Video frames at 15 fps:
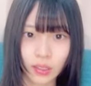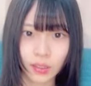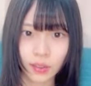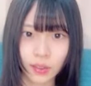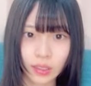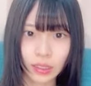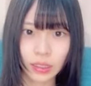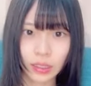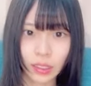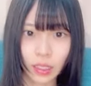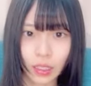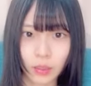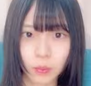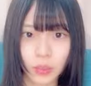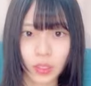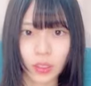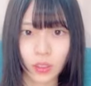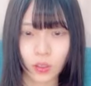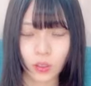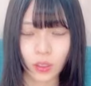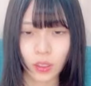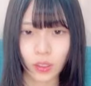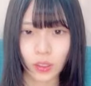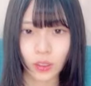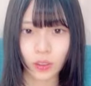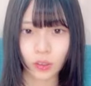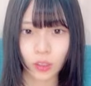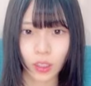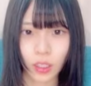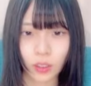飛んできたみんな飛んで
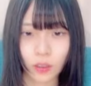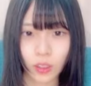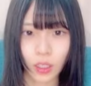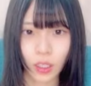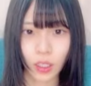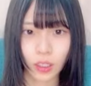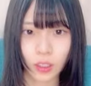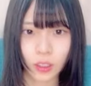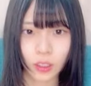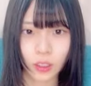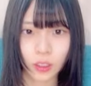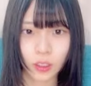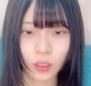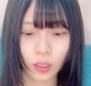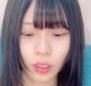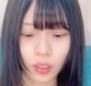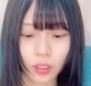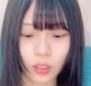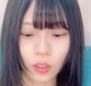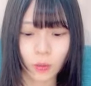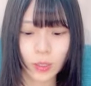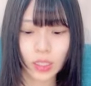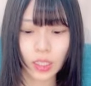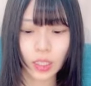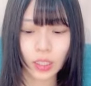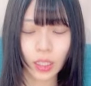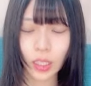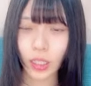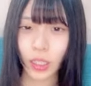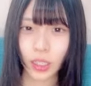きてるなみんな飛ばされ
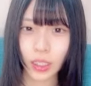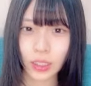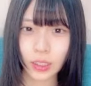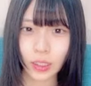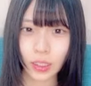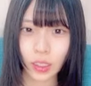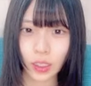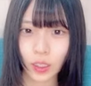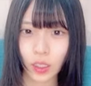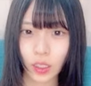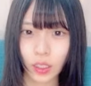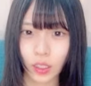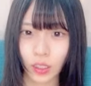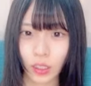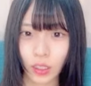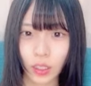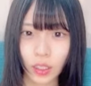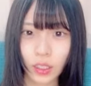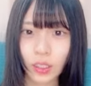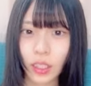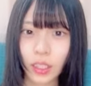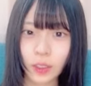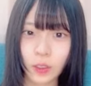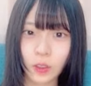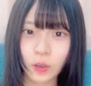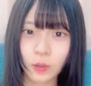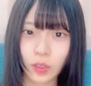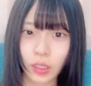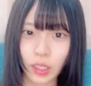たんか風に大丈夫